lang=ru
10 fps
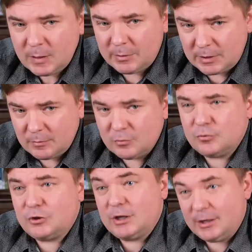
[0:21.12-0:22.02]
потому
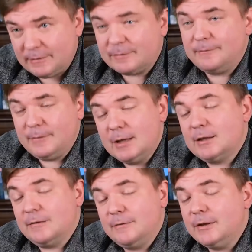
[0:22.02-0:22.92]
что
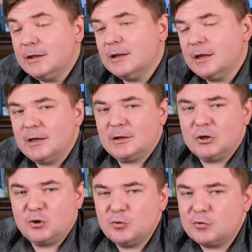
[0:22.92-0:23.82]
это видно, это
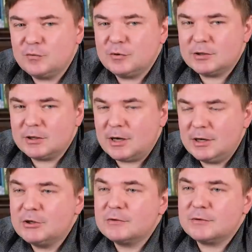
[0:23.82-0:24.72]
чувствуется,
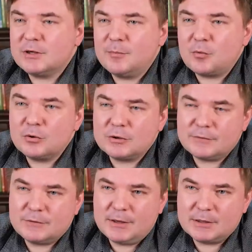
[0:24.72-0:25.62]
количество
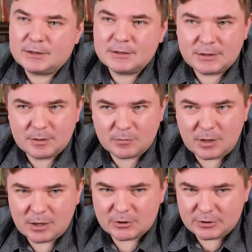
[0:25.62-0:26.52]
запросов, связанных с тем,
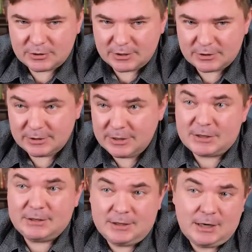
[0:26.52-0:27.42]
как же здесь не
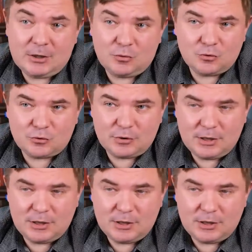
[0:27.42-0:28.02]
растерять то, что